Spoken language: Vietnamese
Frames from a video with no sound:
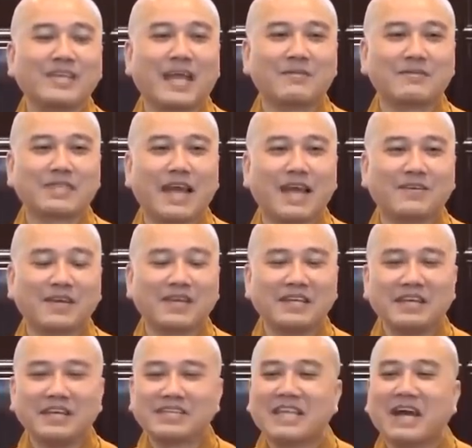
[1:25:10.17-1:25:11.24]
ngày hôm sau
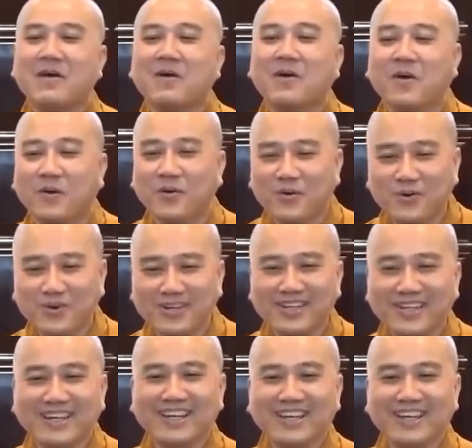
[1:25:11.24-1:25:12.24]
đi tàu hủ.